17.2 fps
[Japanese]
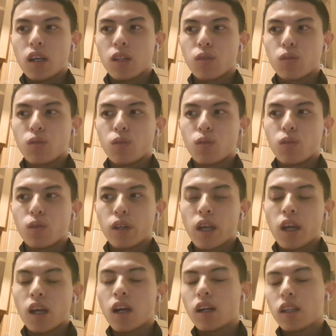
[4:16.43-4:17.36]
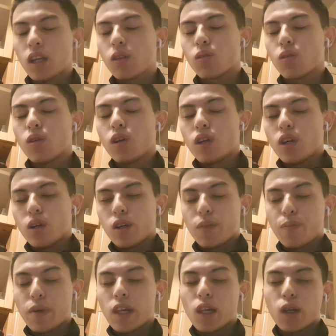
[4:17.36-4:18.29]
あの結果かなと
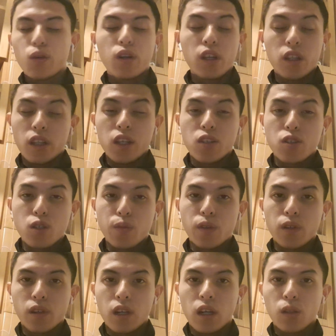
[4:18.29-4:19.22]
北京五輪に十分